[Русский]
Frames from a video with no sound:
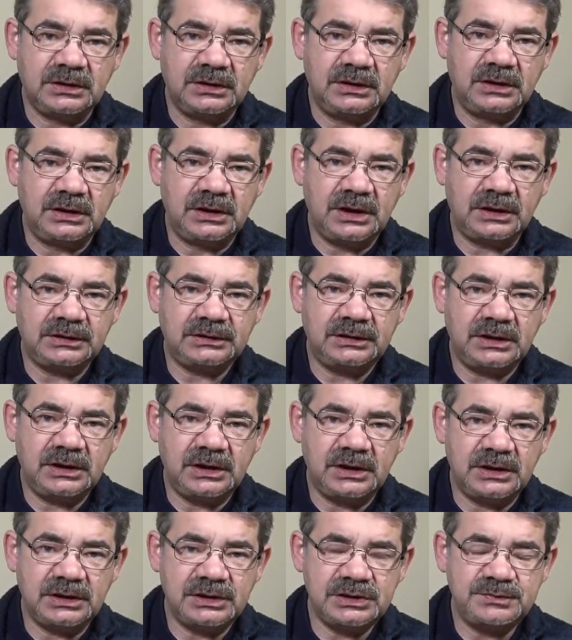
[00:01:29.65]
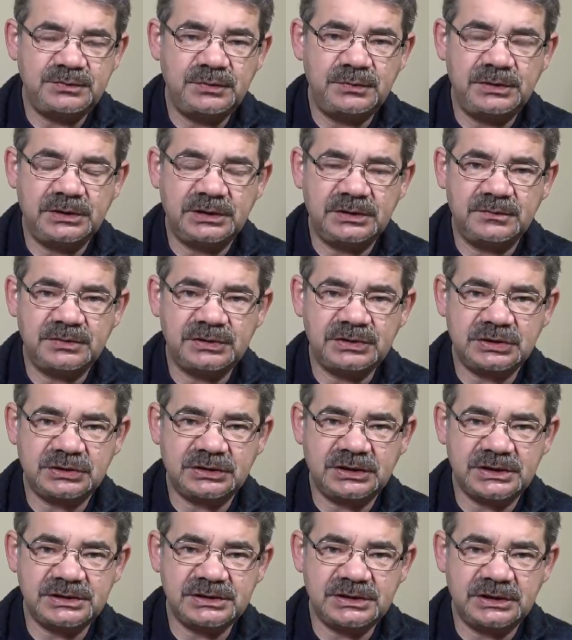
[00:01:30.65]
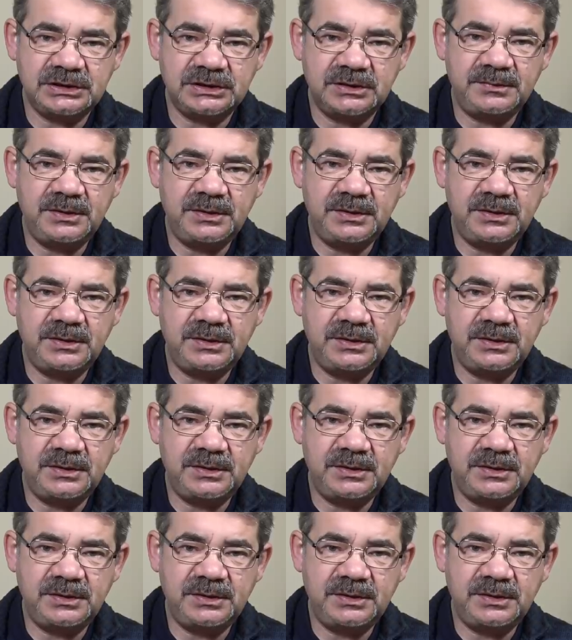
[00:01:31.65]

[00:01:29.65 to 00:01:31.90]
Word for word: э, когда Республика Башкортостан